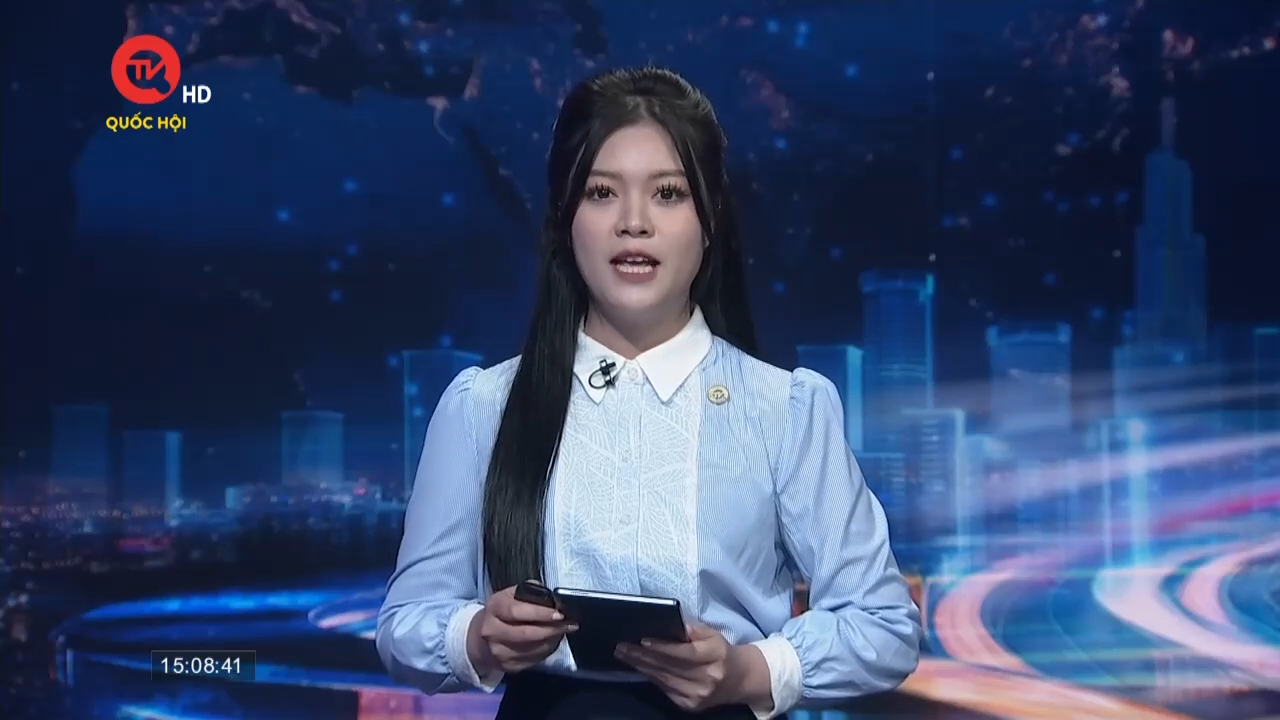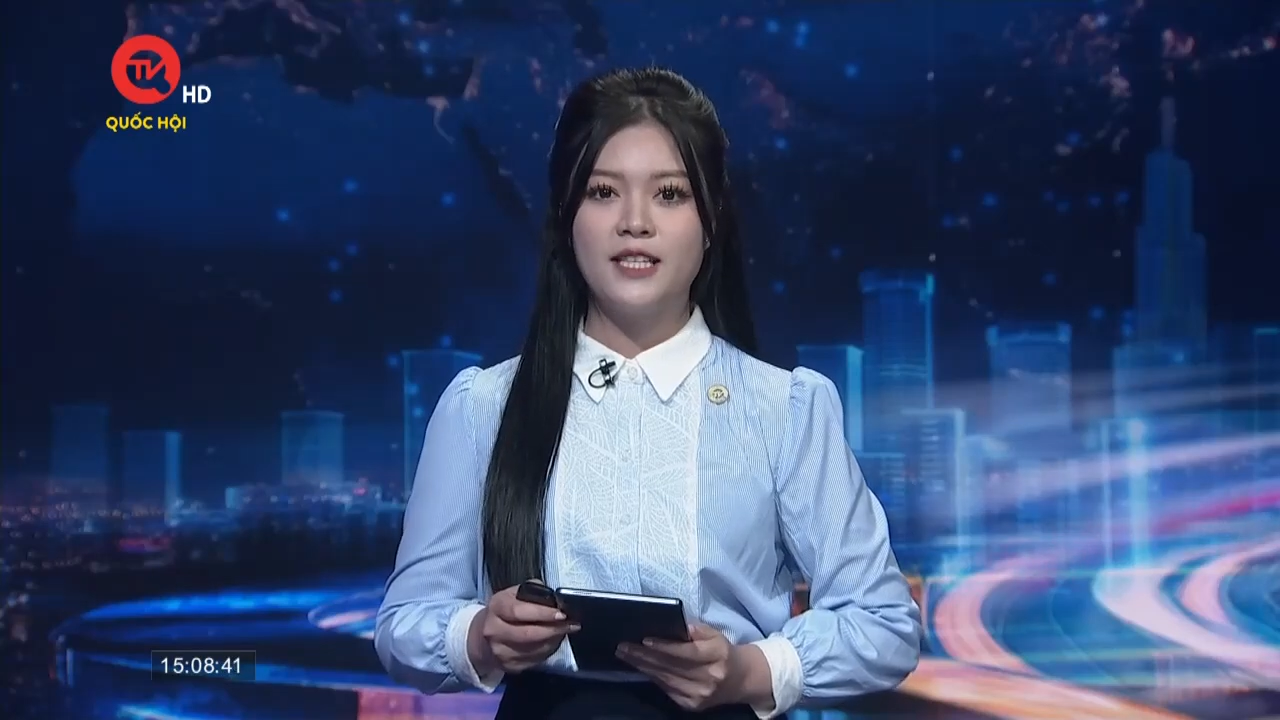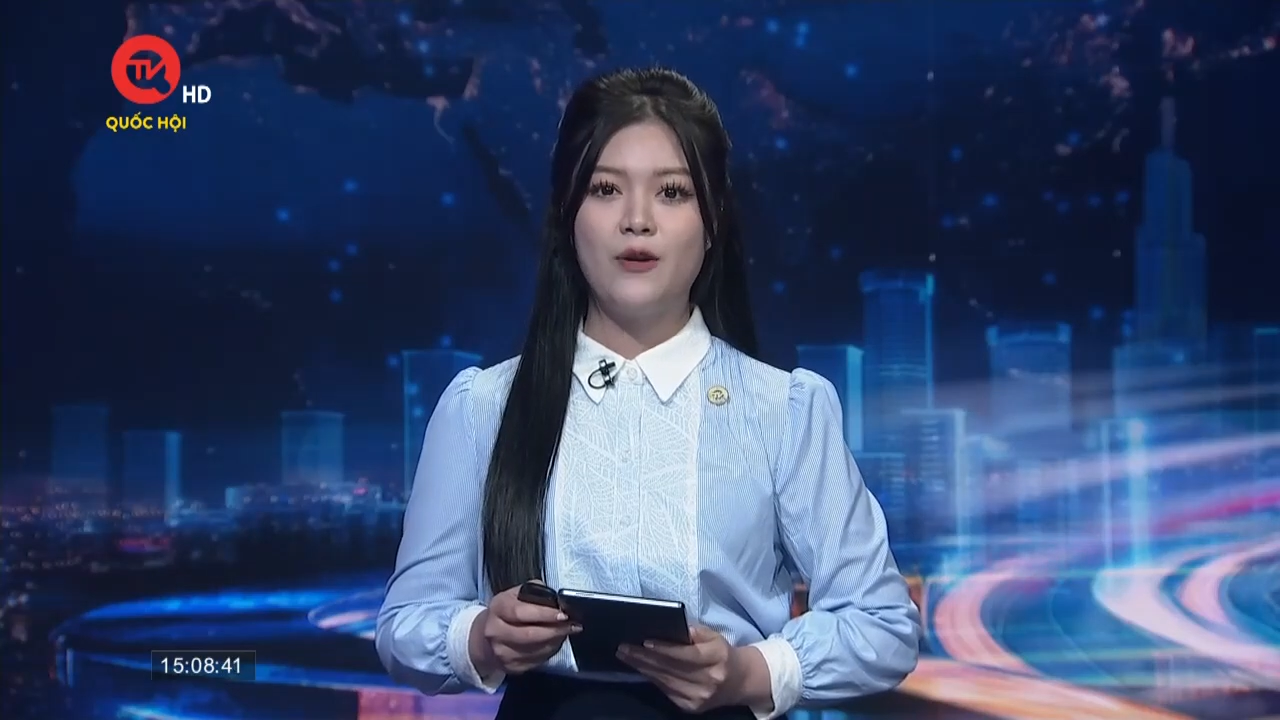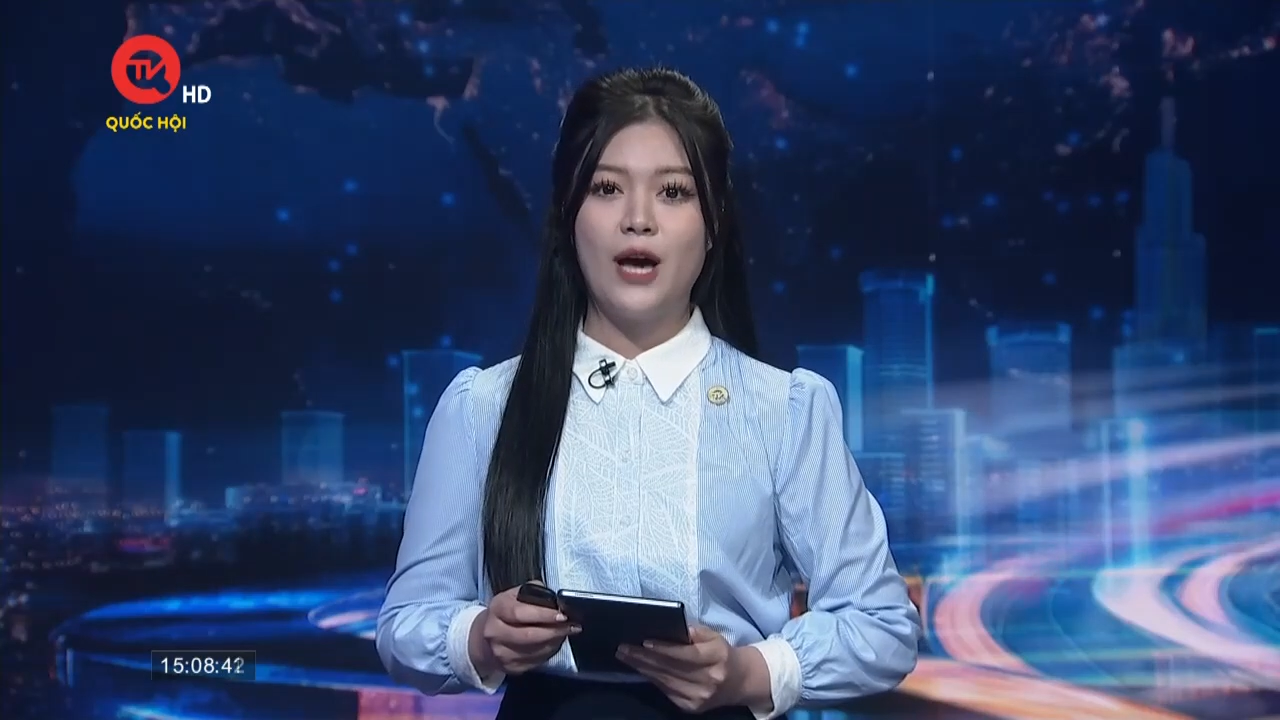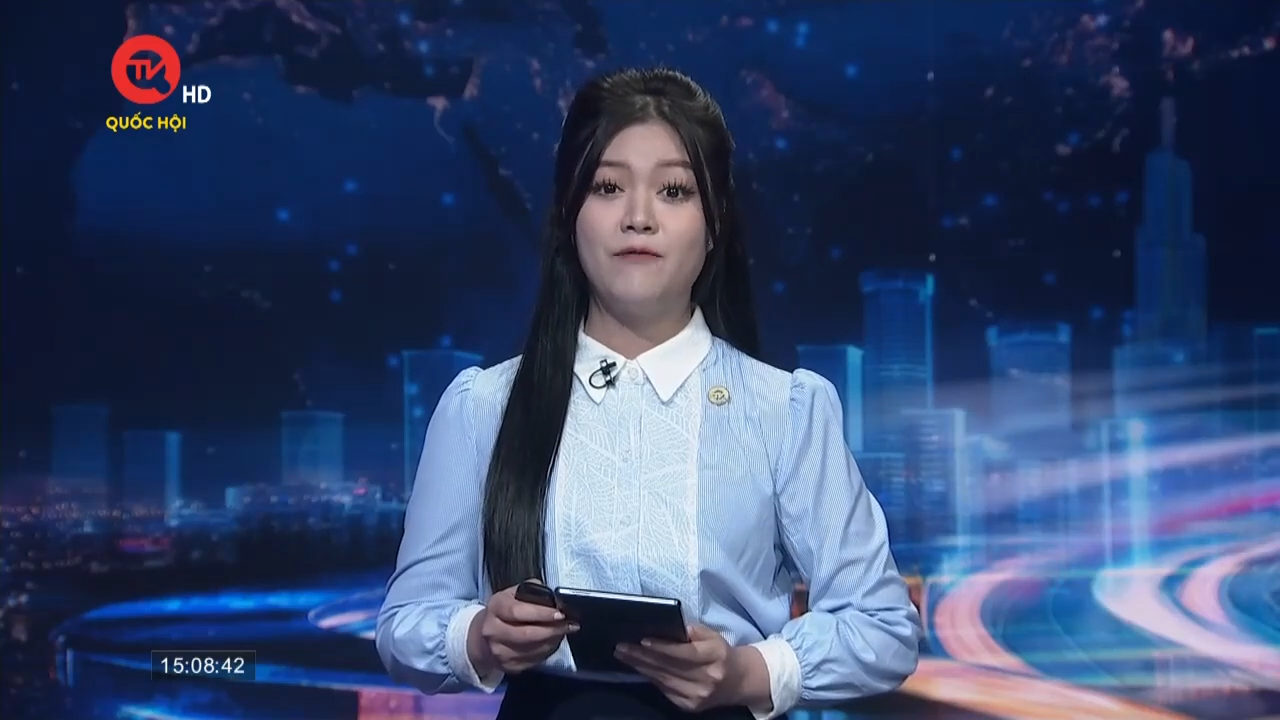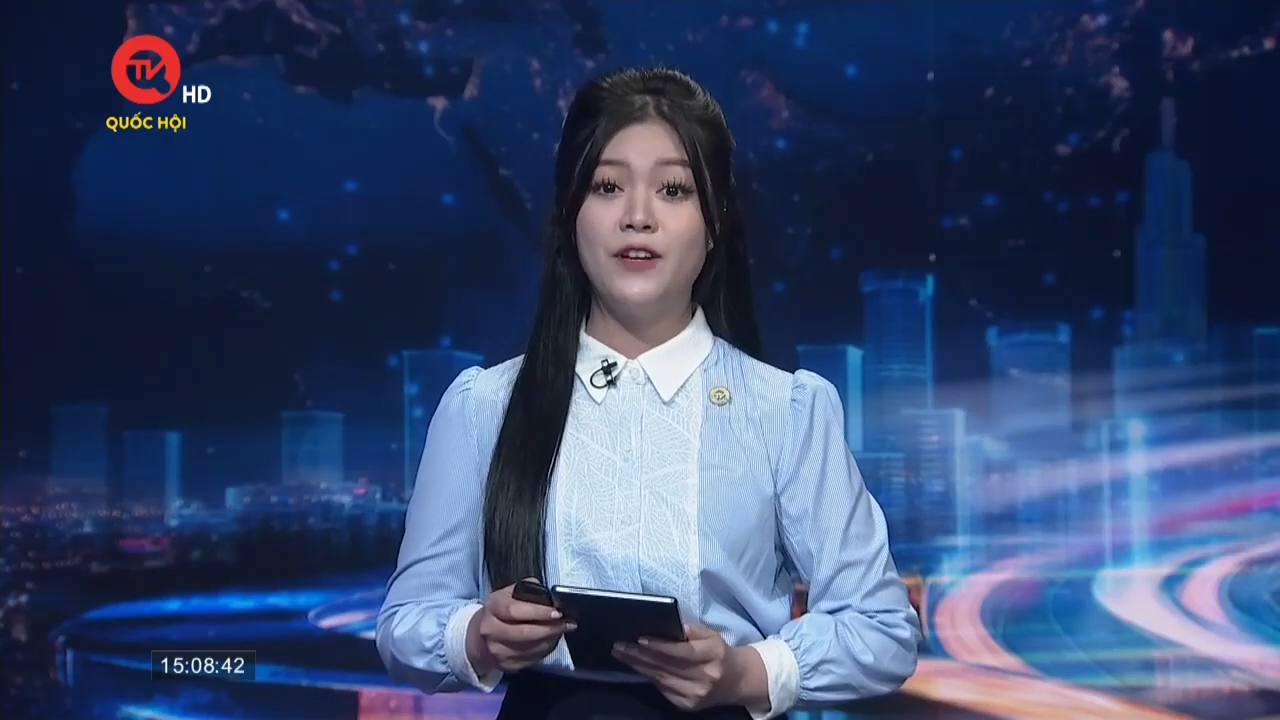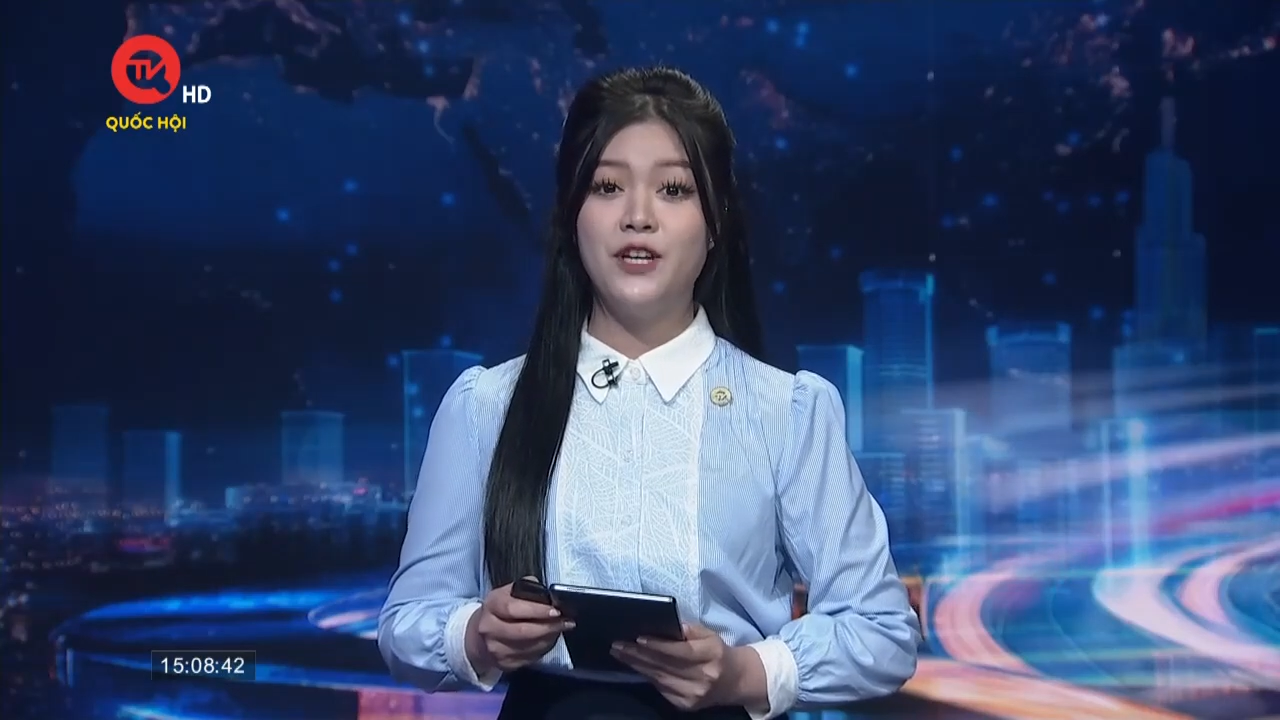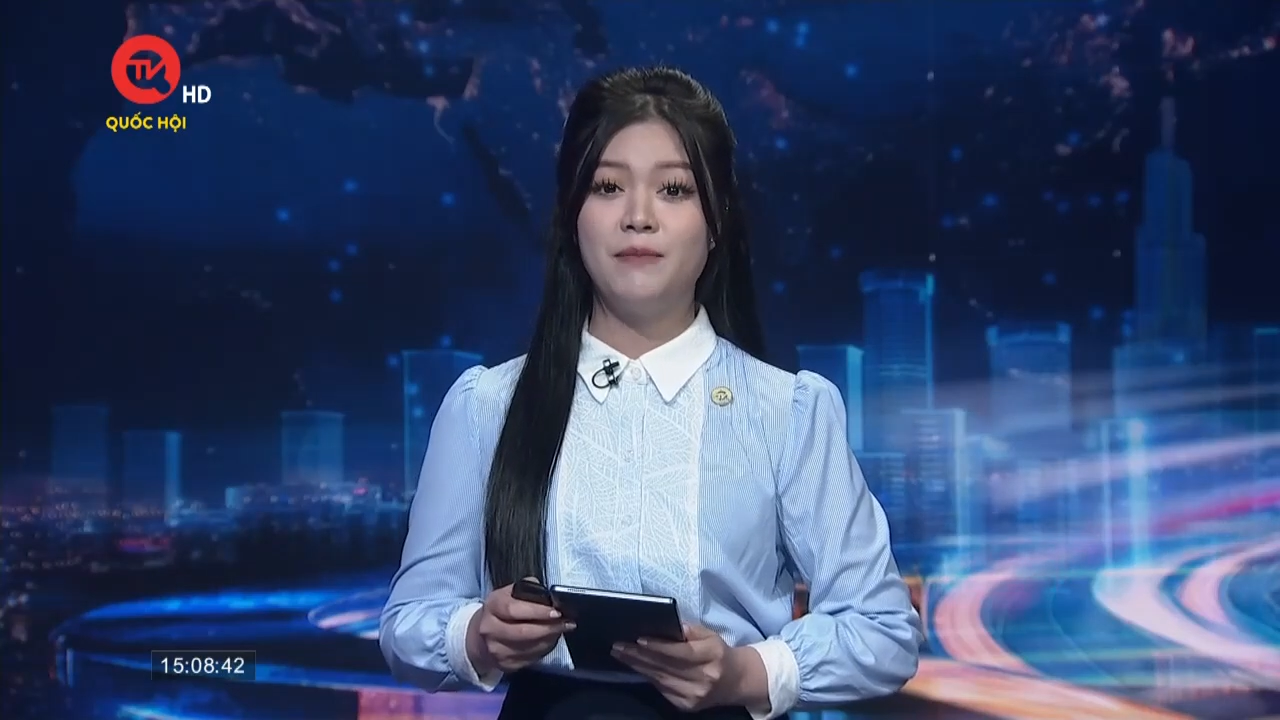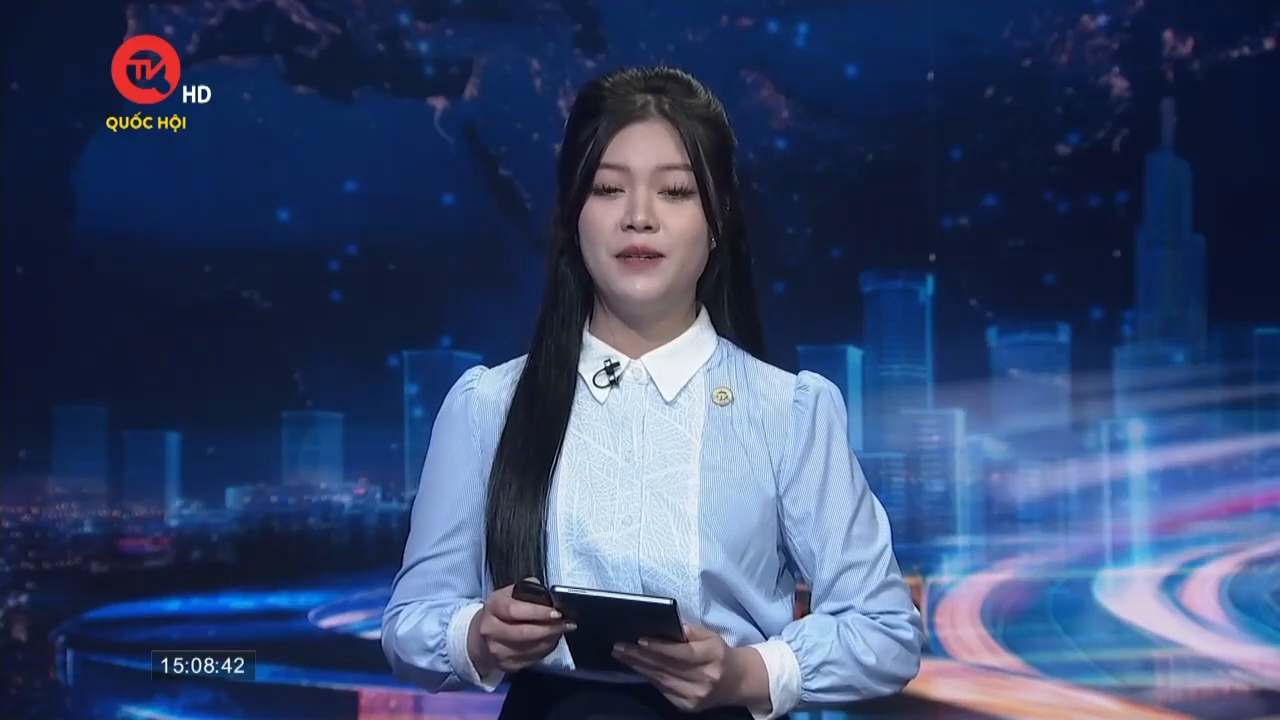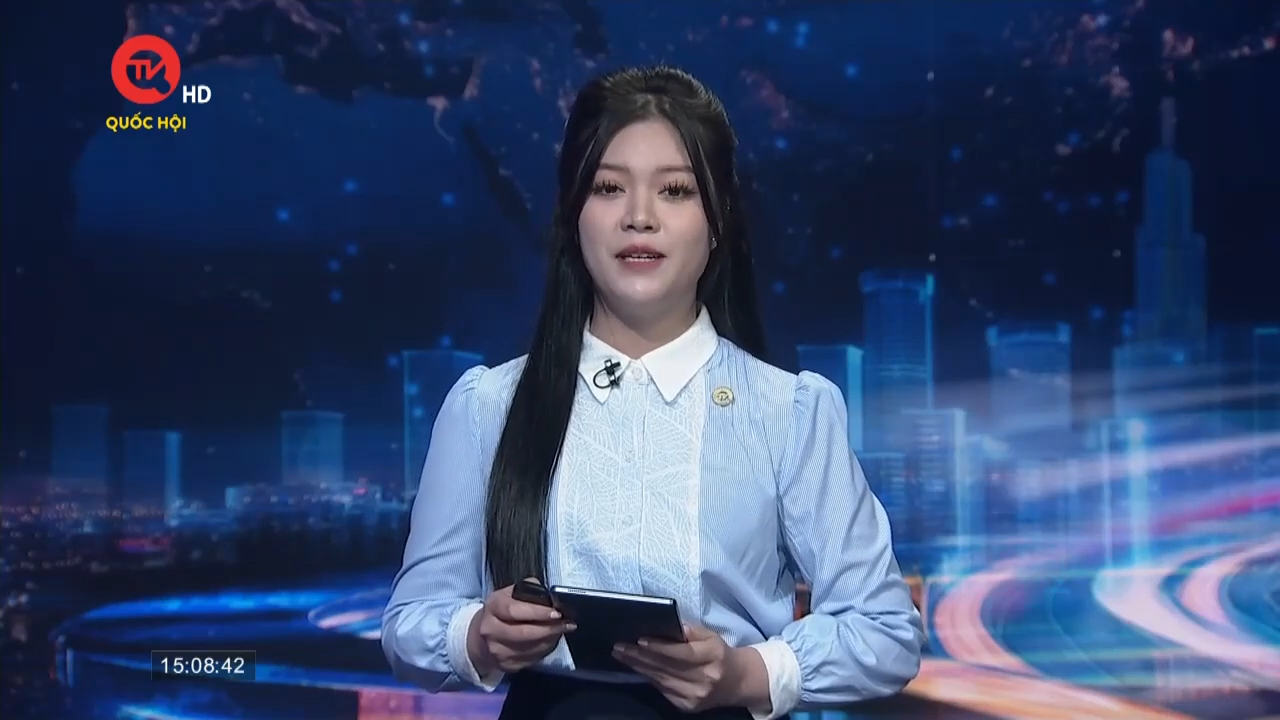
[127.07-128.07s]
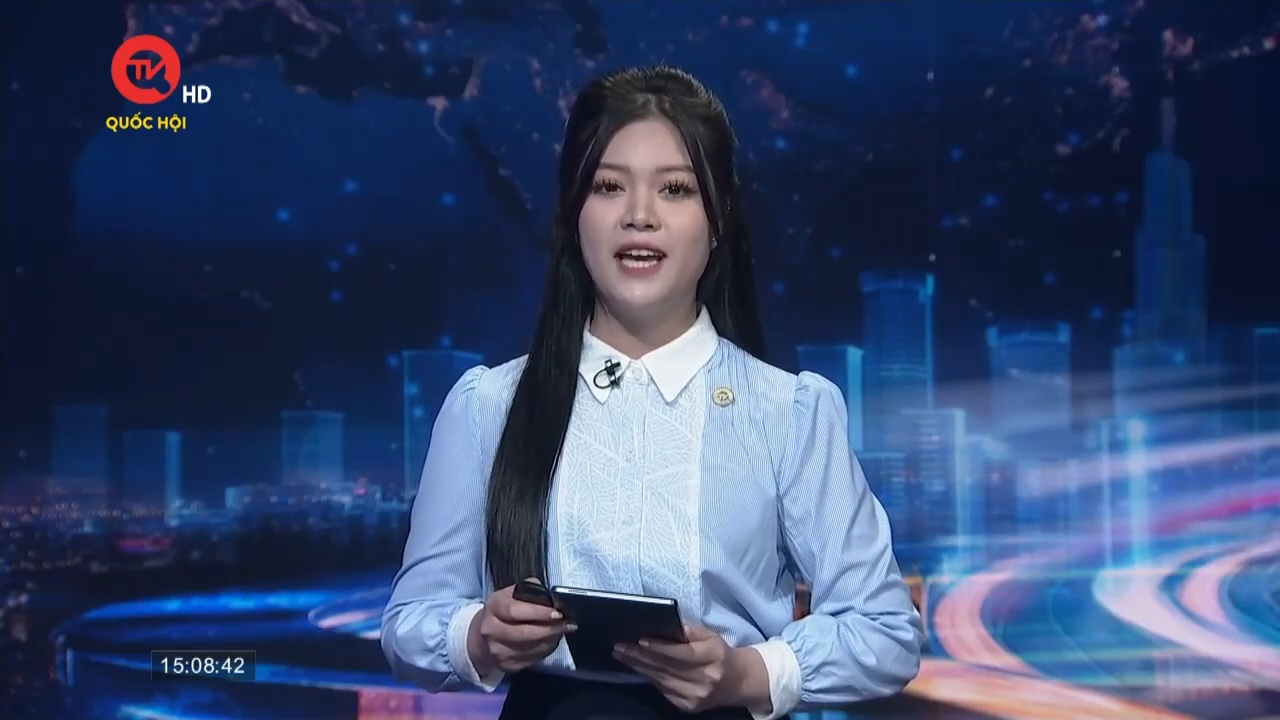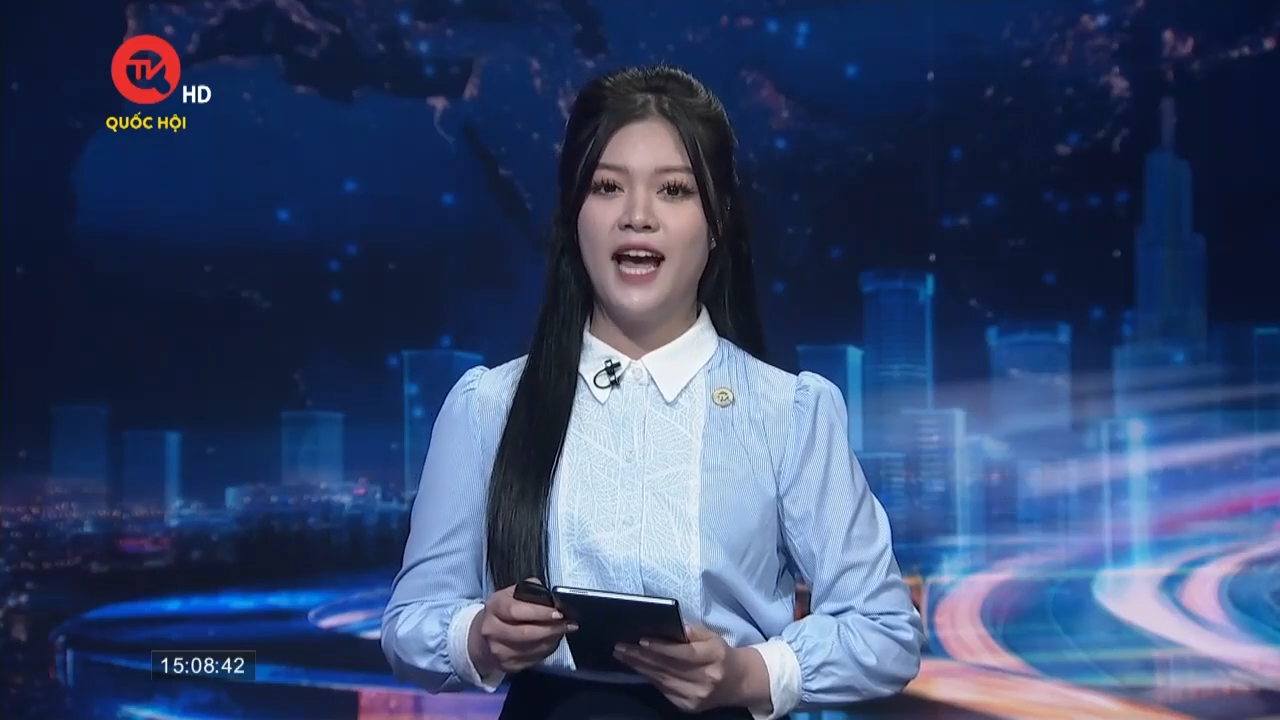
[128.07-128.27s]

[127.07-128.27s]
giai đoạn phát triển mới